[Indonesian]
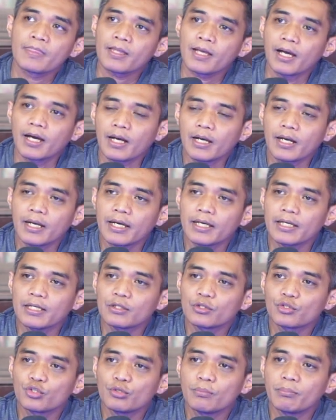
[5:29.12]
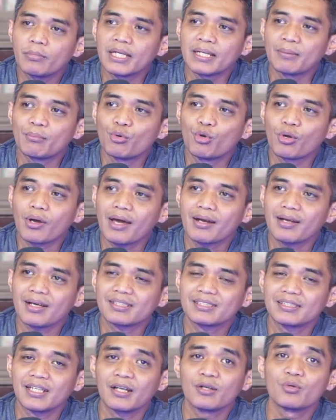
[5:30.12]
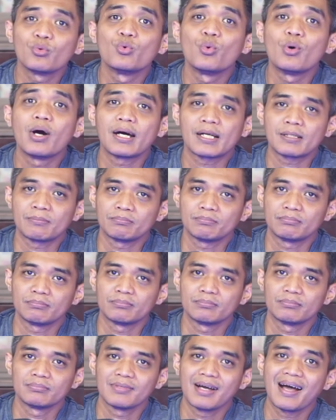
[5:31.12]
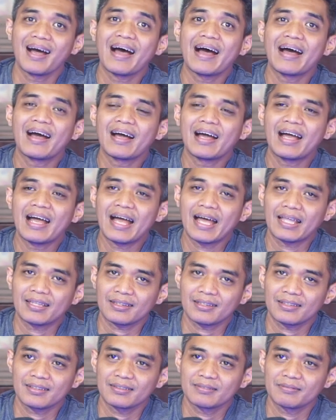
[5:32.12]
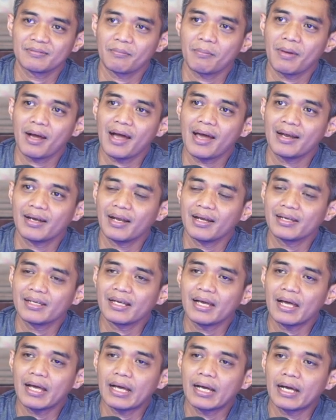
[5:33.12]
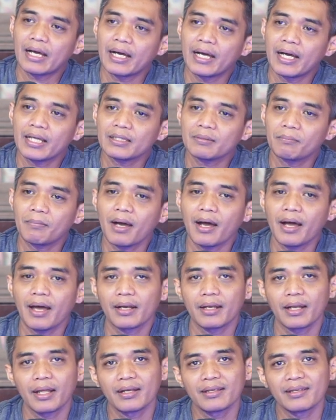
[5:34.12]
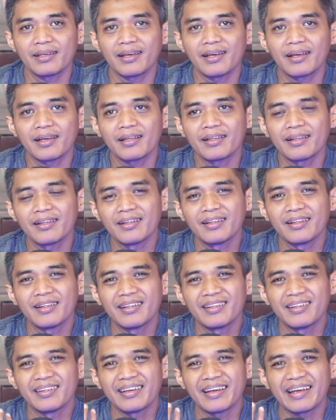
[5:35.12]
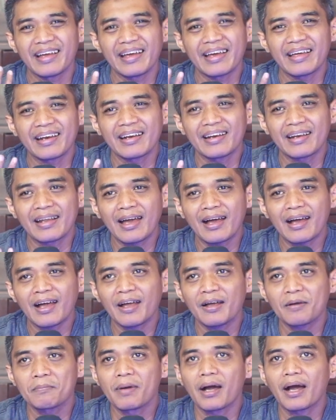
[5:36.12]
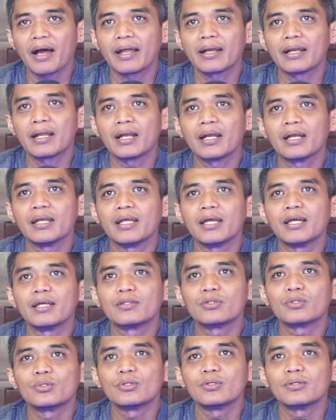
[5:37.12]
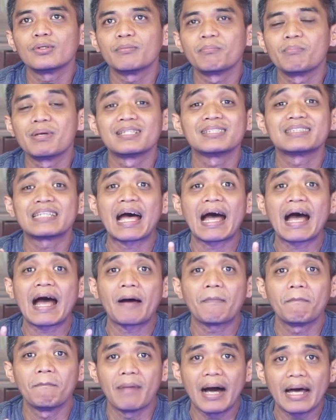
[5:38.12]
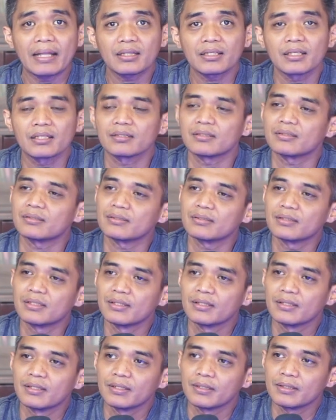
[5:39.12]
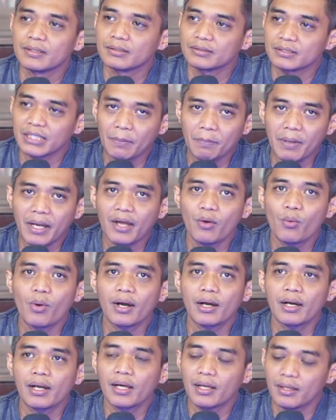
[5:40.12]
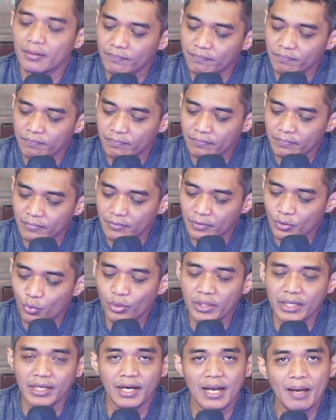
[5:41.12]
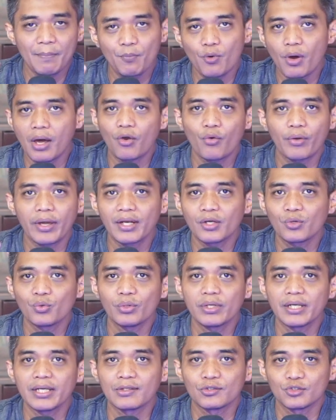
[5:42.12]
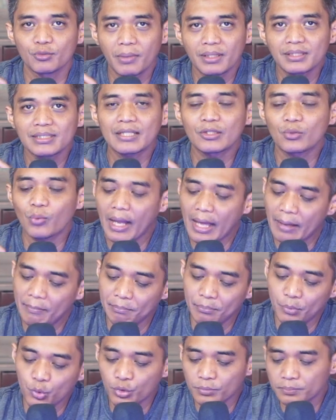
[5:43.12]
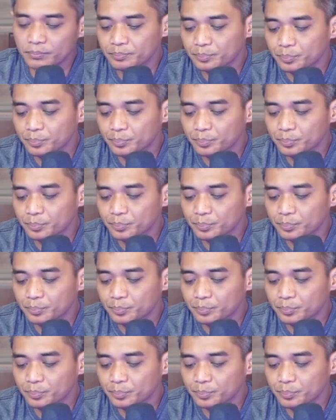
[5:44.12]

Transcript: karena itu menimbulkan kesan warm, hangat. Makanannya hangat, makanannya enak, makanannya itu bersahabat gitu. Saya pakai warna kuning, lampu halogen kuning, cuman satu lampu